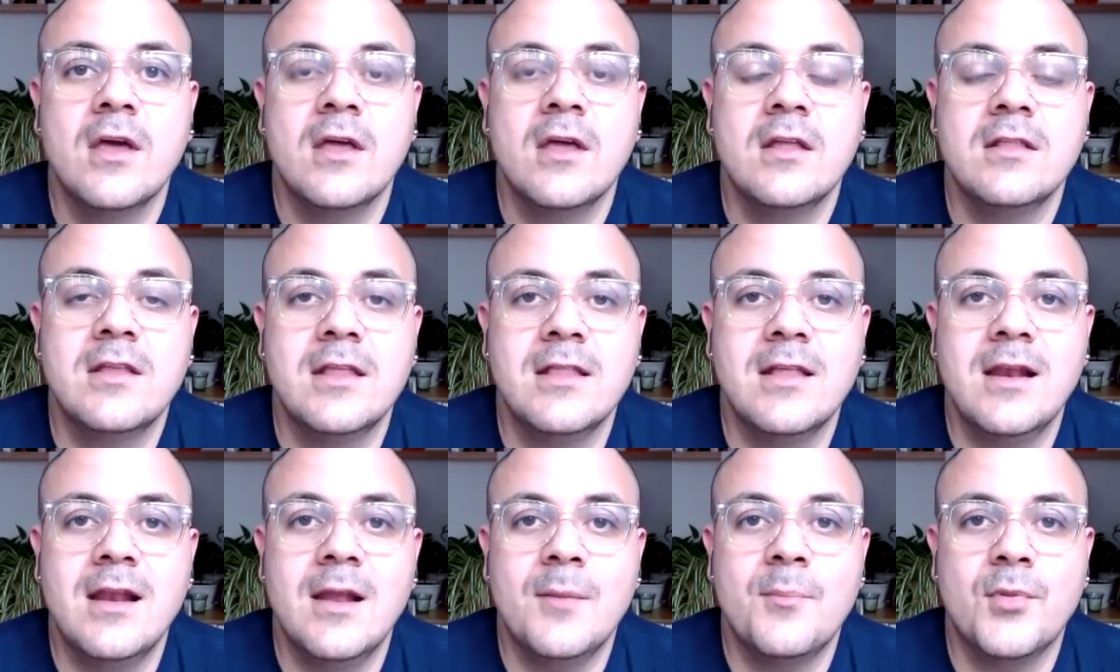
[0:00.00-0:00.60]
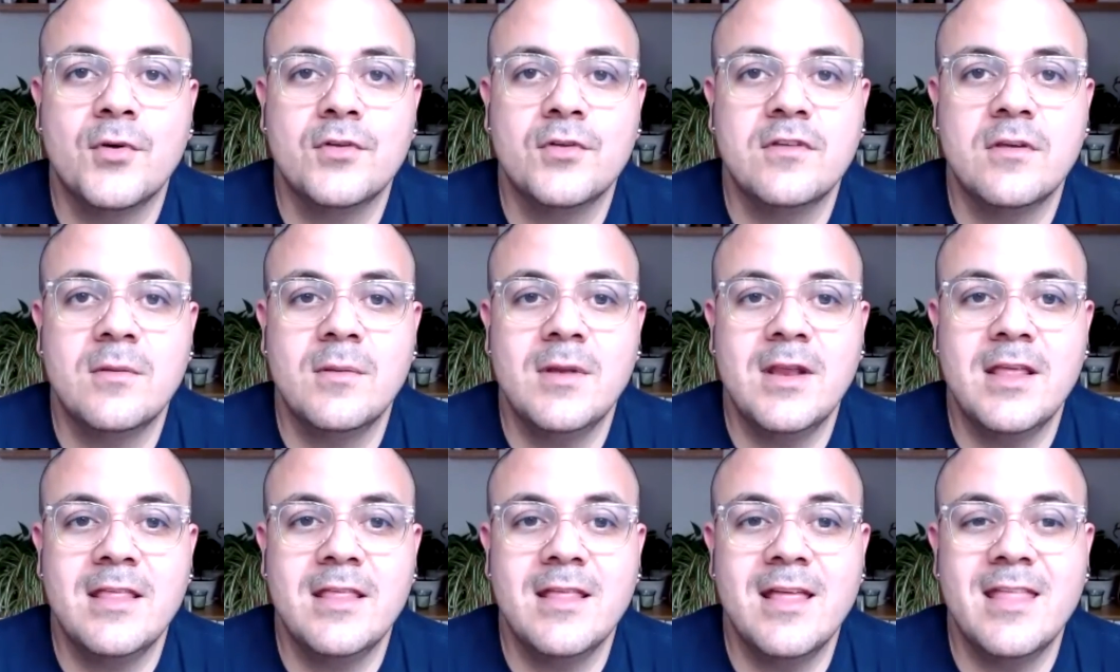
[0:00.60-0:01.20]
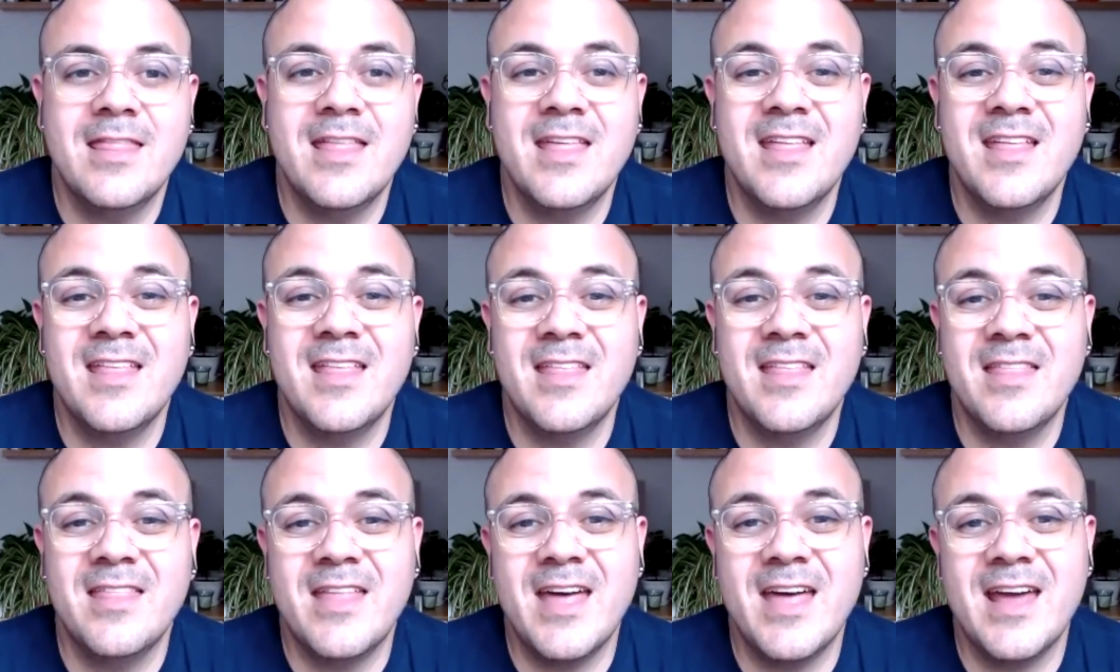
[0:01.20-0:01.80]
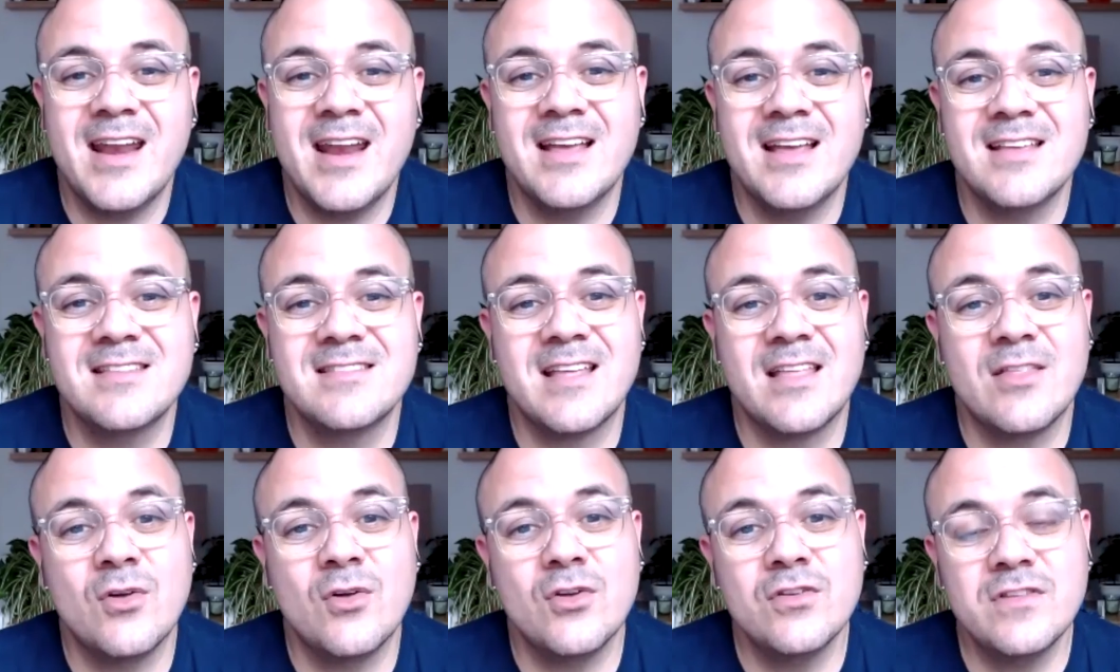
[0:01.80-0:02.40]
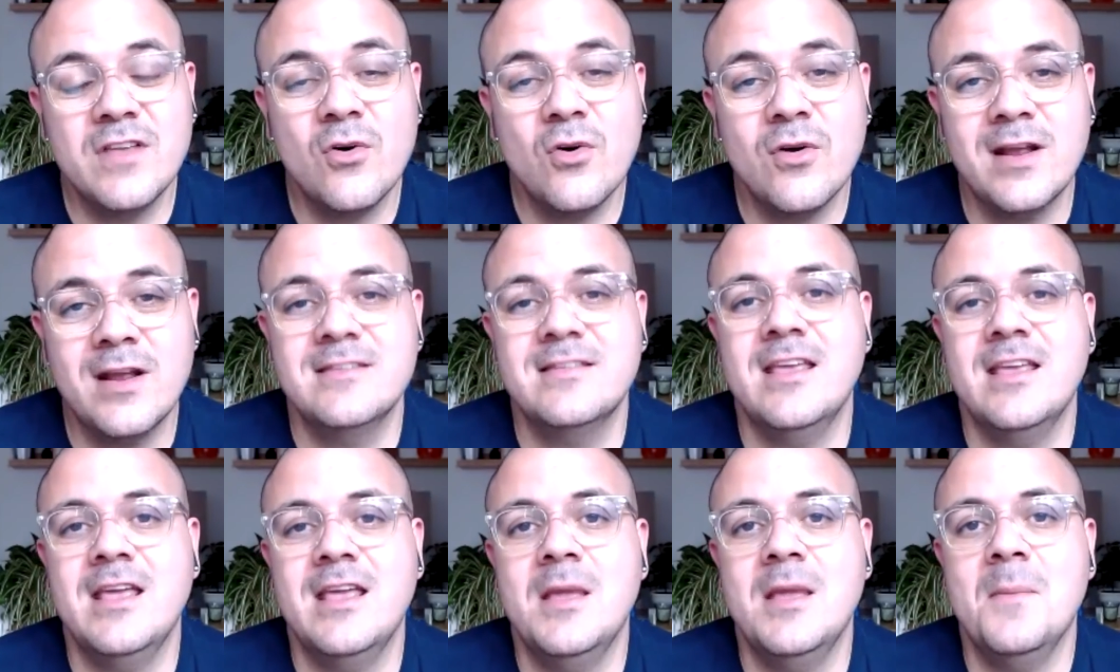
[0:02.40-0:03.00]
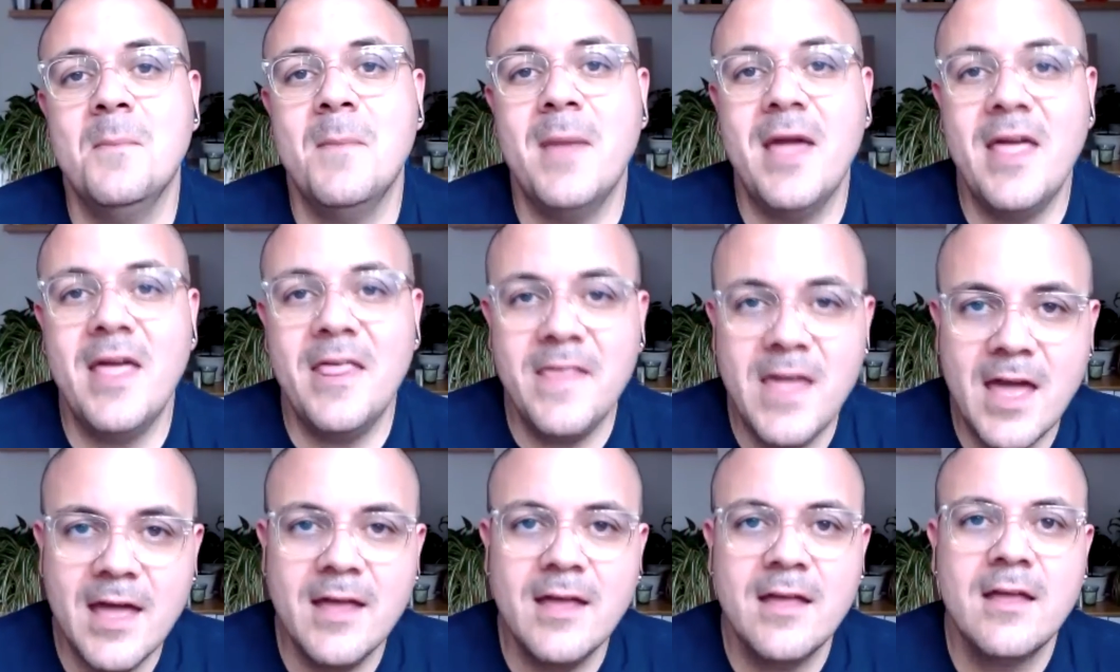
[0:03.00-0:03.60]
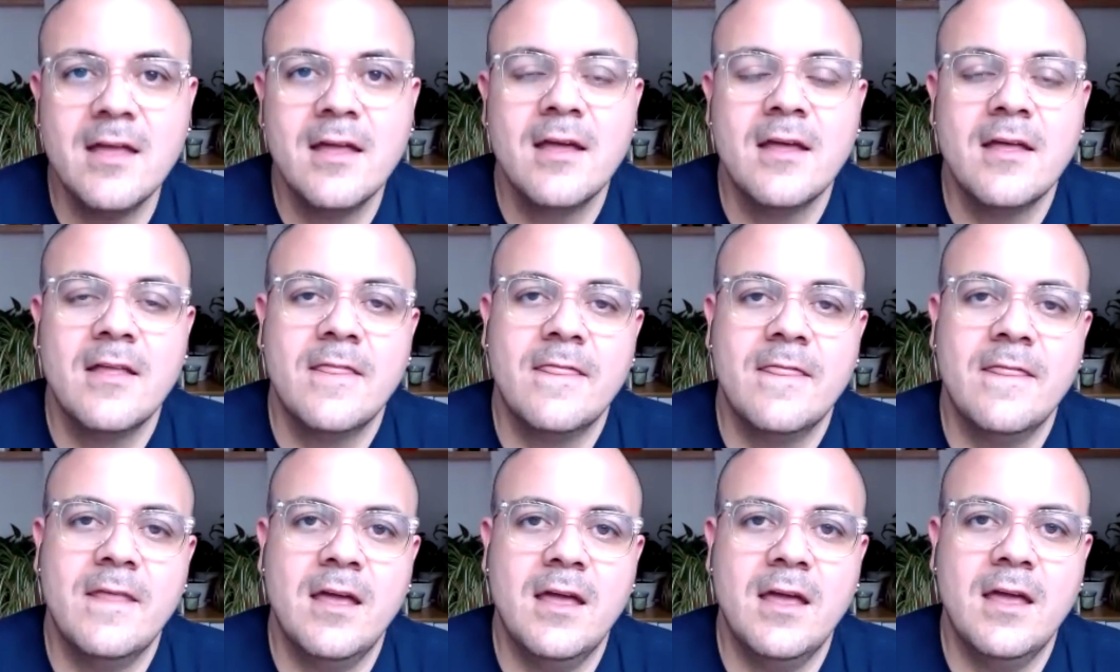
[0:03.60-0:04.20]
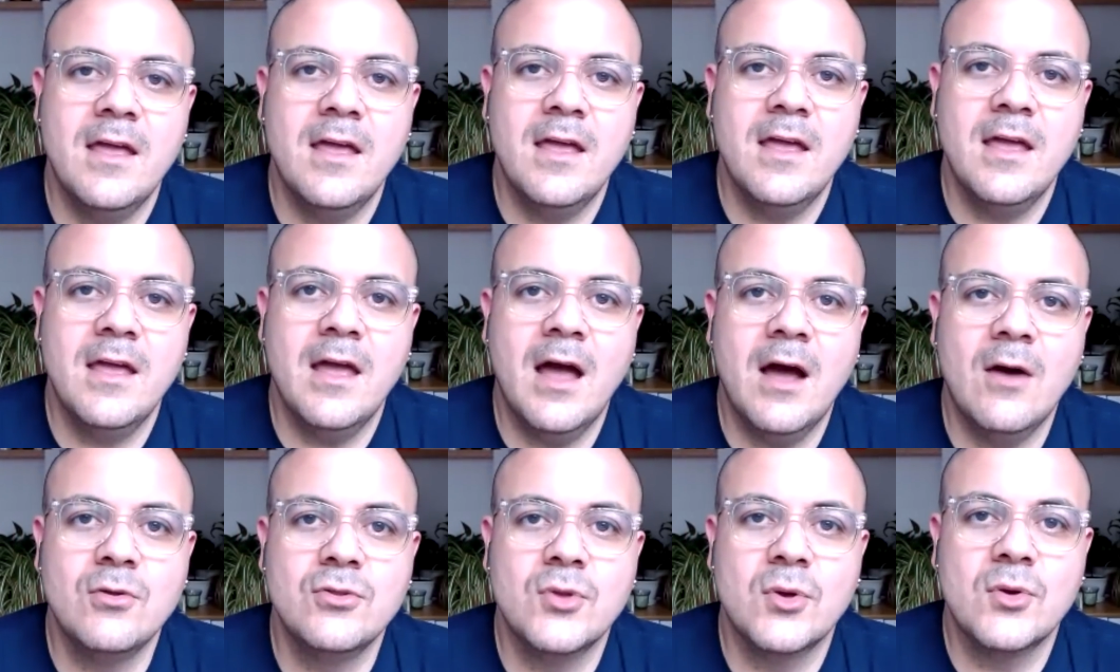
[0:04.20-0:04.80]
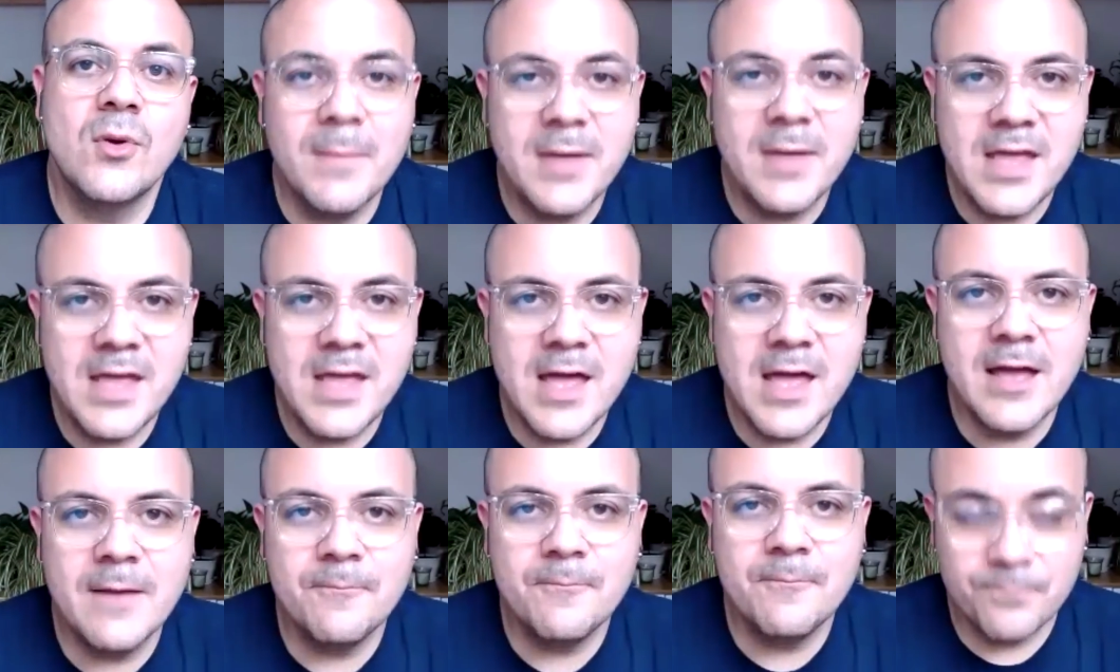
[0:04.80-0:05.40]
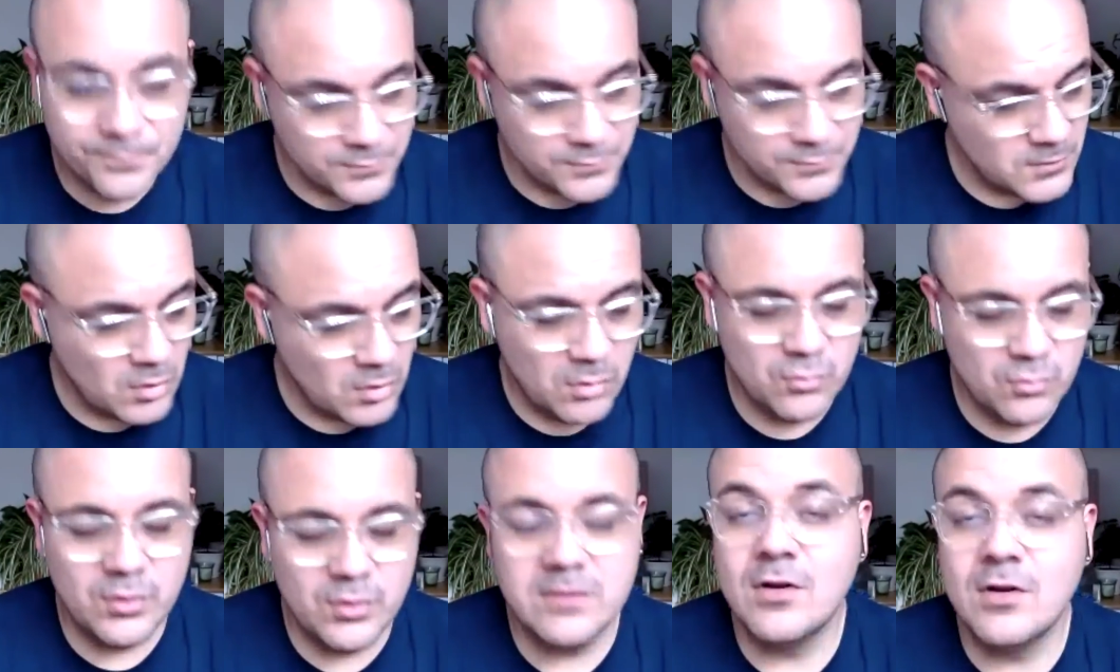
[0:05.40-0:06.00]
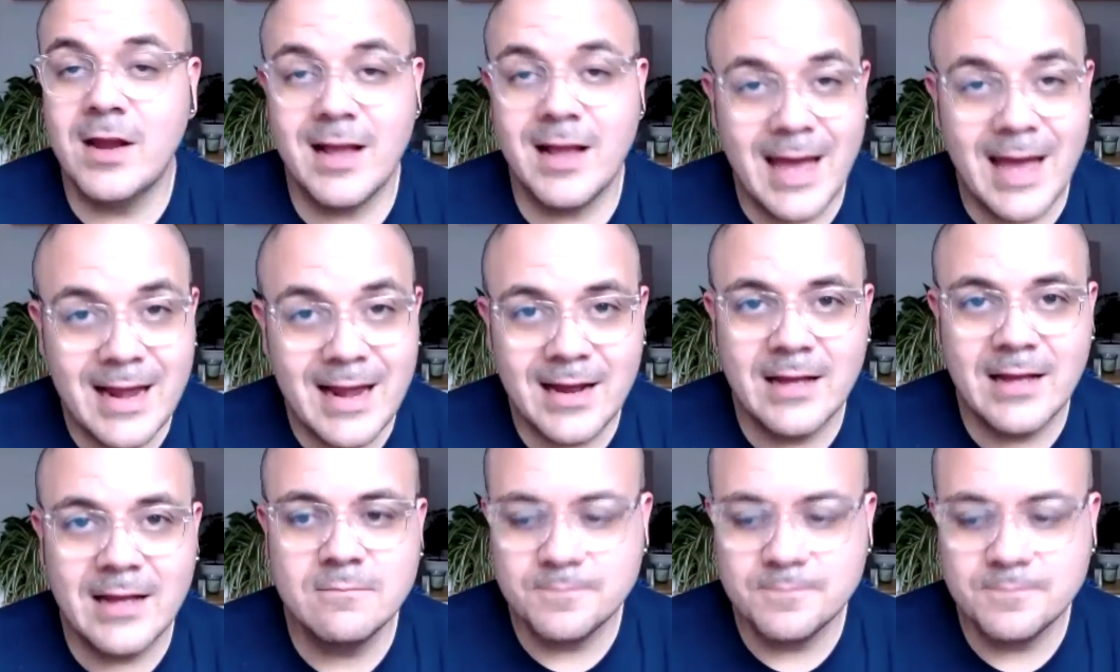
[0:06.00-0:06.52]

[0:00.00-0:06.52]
Tiene la posibilidad de dar hasta 12 horas y media de autonomía con una sola carga.